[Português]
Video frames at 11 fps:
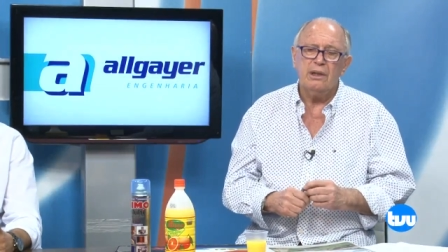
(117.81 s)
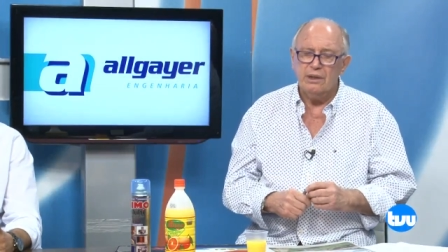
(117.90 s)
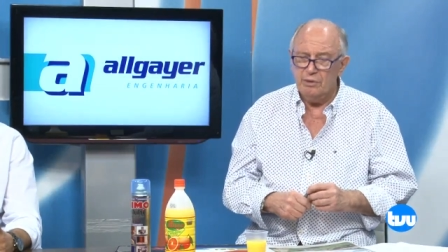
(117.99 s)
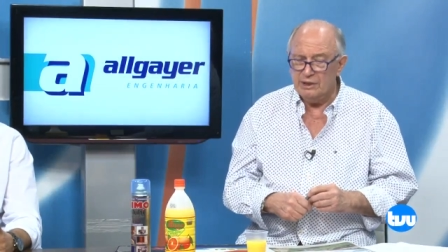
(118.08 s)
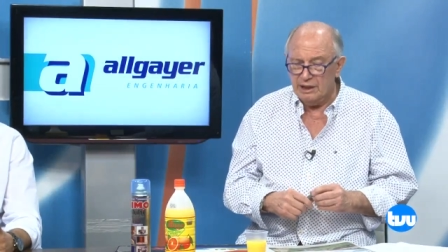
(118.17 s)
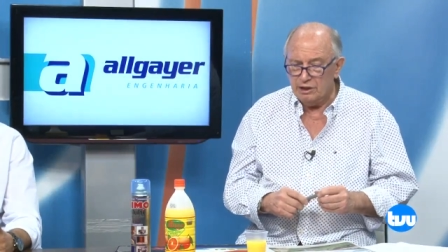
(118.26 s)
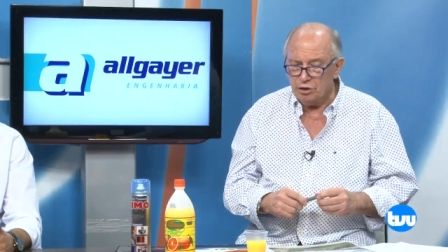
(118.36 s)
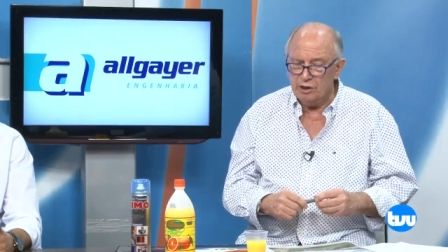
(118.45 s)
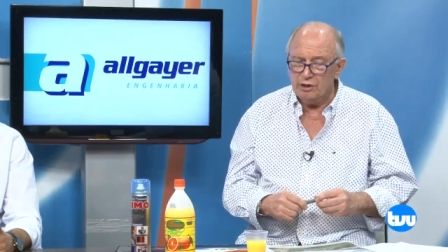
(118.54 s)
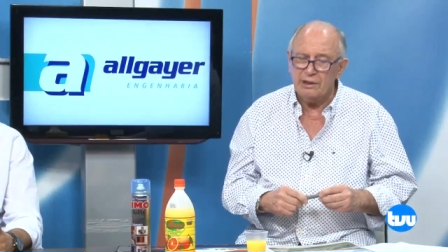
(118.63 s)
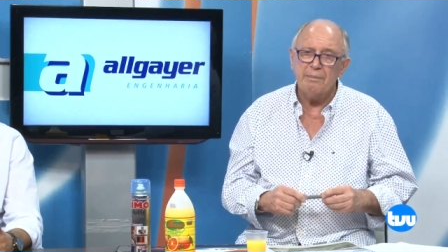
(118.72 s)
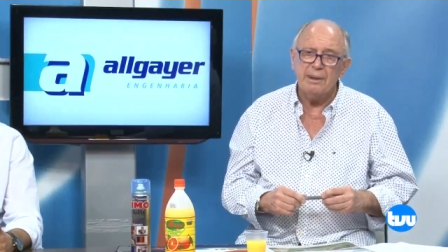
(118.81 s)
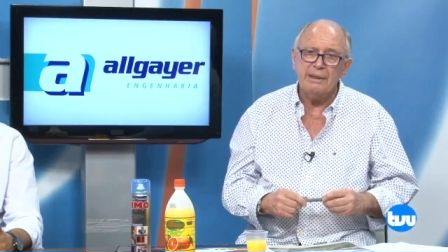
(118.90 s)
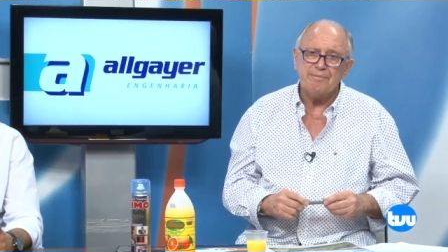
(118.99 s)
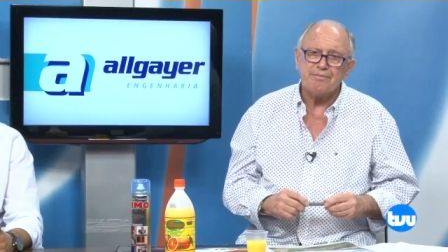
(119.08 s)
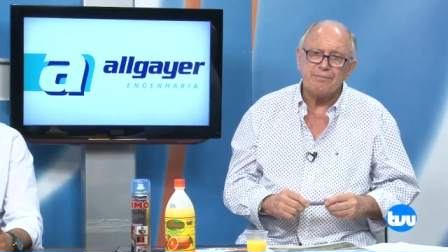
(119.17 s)
E o Internacional
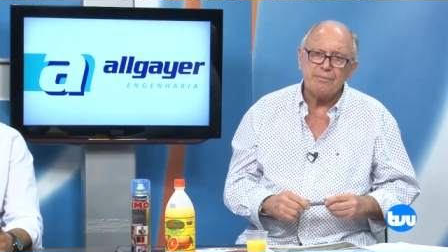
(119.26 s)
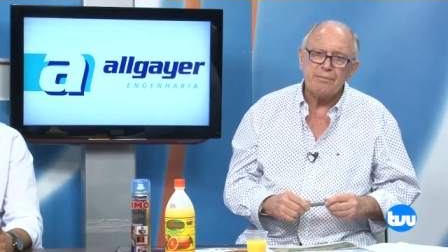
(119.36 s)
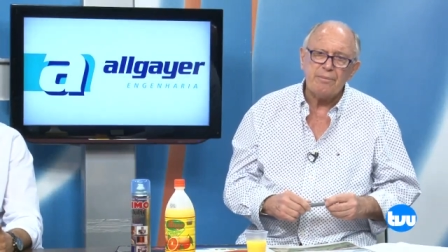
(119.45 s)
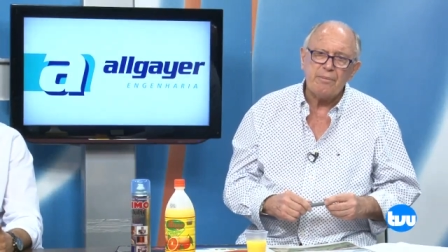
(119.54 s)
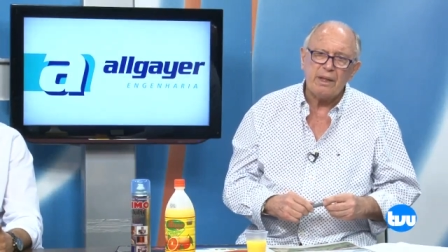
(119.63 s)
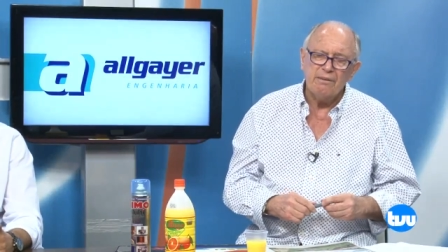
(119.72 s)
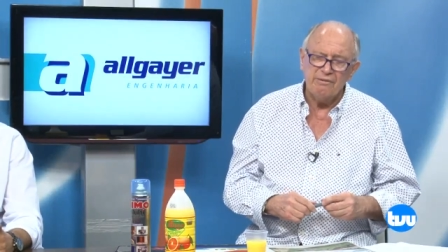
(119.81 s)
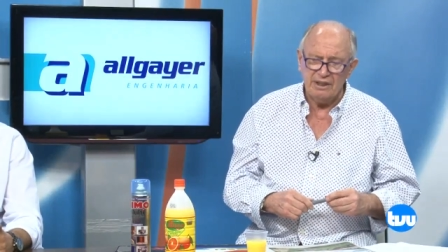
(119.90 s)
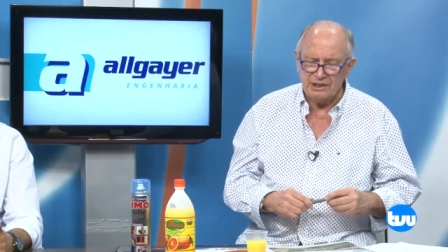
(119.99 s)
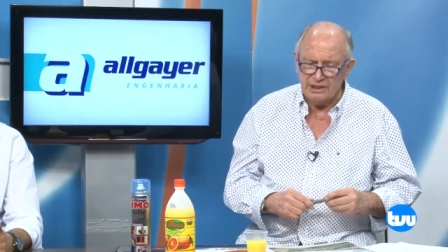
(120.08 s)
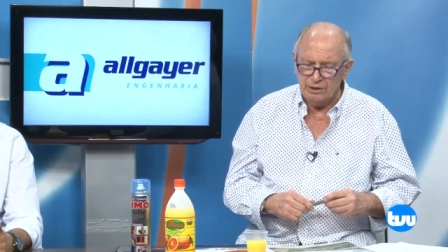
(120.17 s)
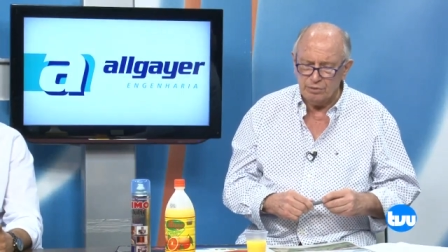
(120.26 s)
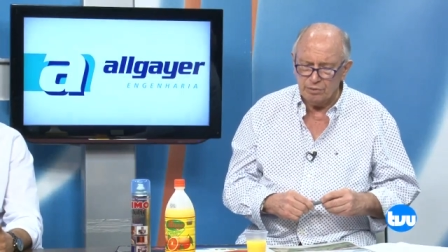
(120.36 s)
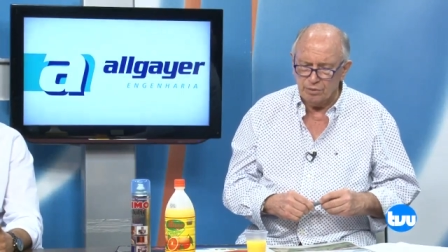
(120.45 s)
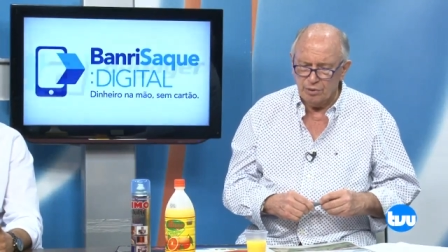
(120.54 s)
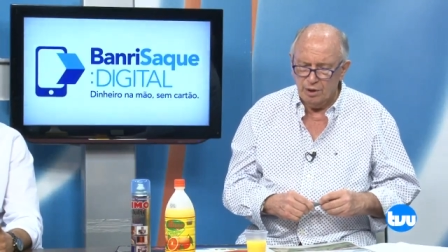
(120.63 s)
também,
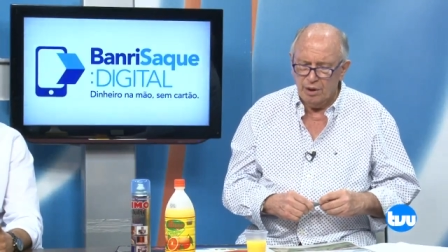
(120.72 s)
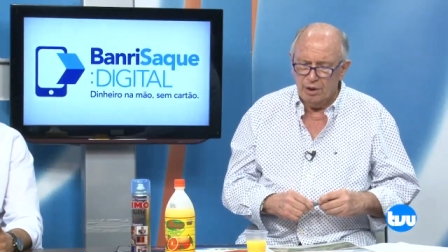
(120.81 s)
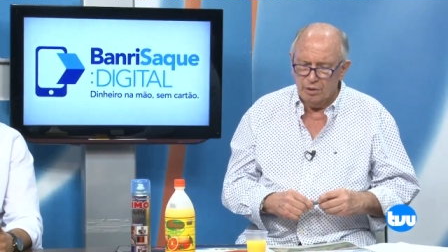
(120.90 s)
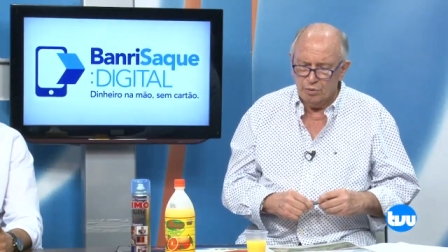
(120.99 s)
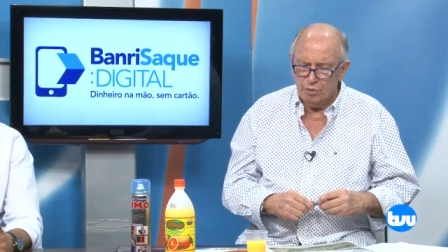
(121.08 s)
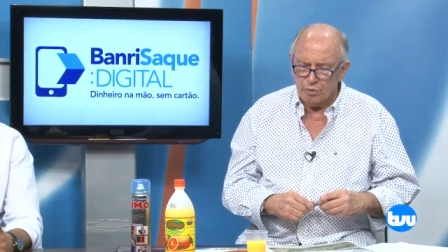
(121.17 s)
vencendo o, o